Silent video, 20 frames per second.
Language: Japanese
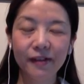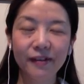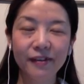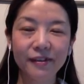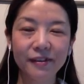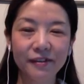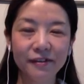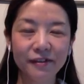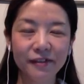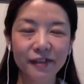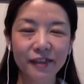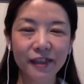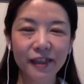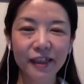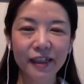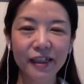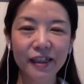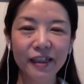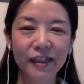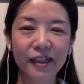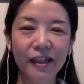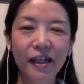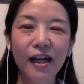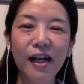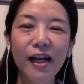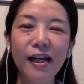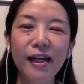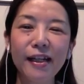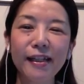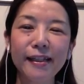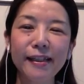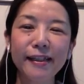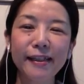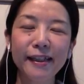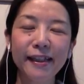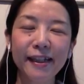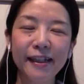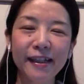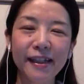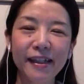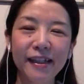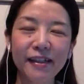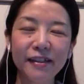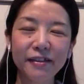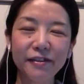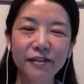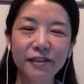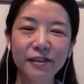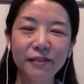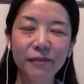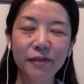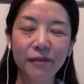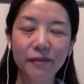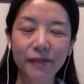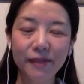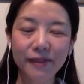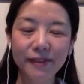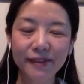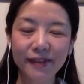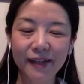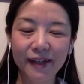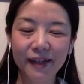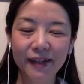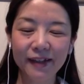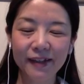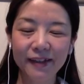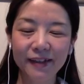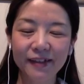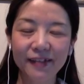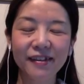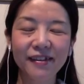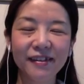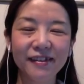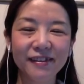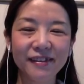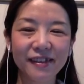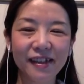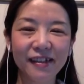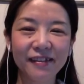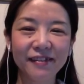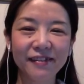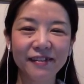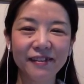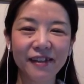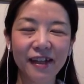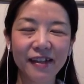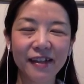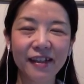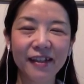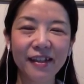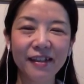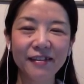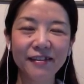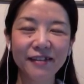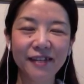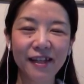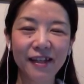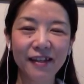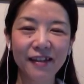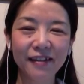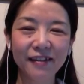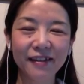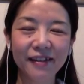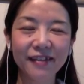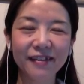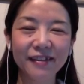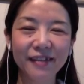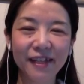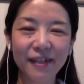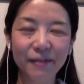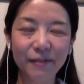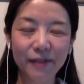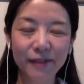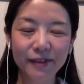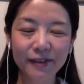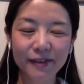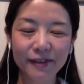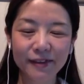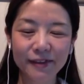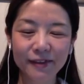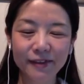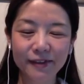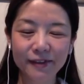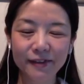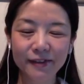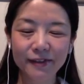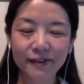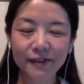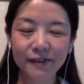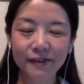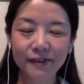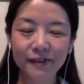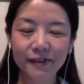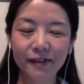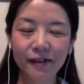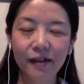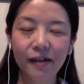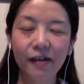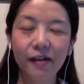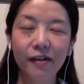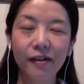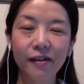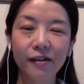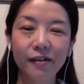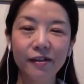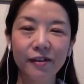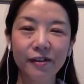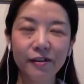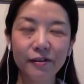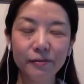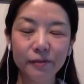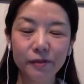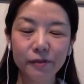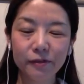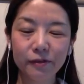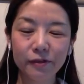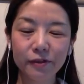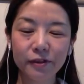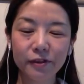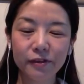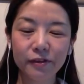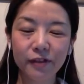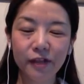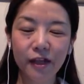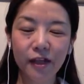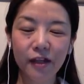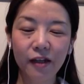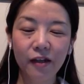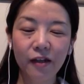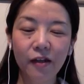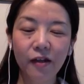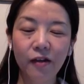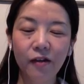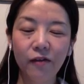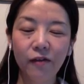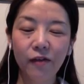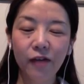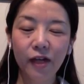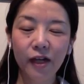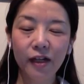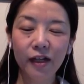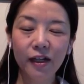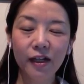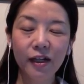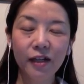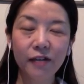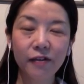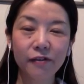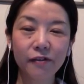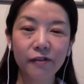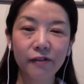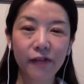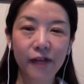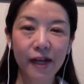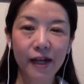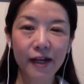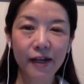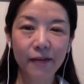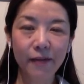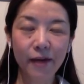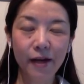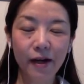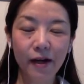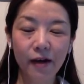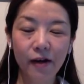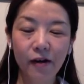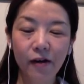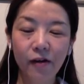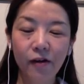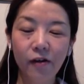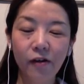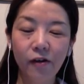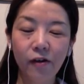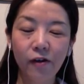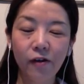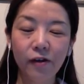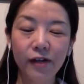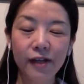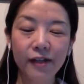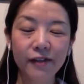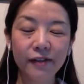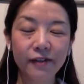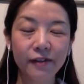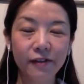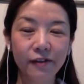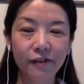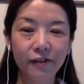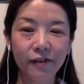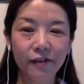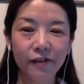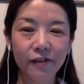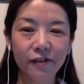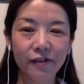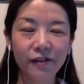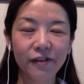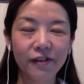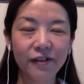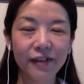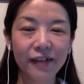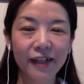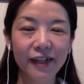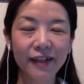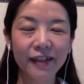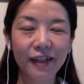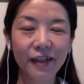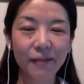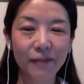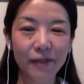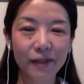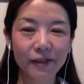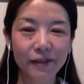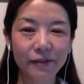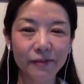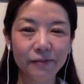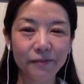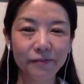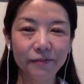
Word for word: 正直苦手な上司もいますがつかず離れずで接しています業務の途中でわからないことがあればほうれん草を心がけています。